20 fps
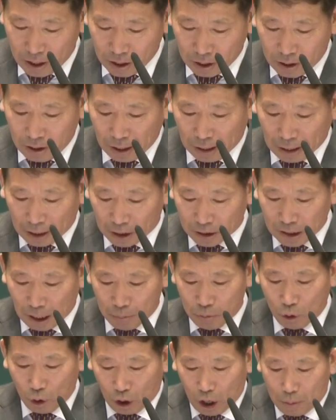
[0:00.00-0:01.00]
그 안에는
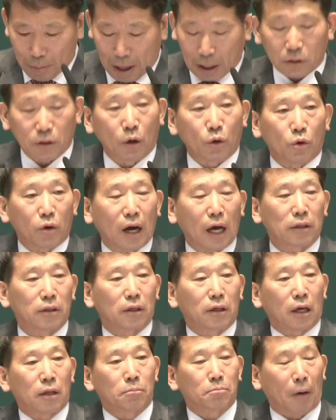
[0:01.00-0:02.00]
탐욕과 방통으로
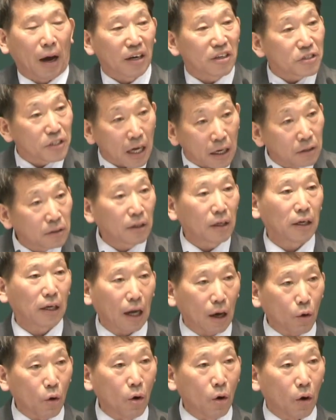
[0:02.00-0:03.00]
가득한
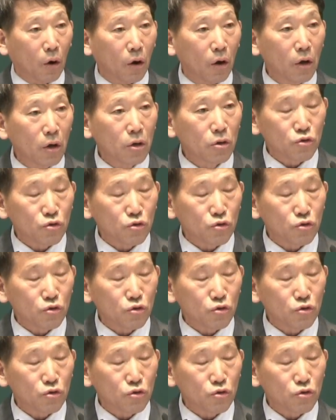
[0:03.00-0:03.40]
바리새인들이라고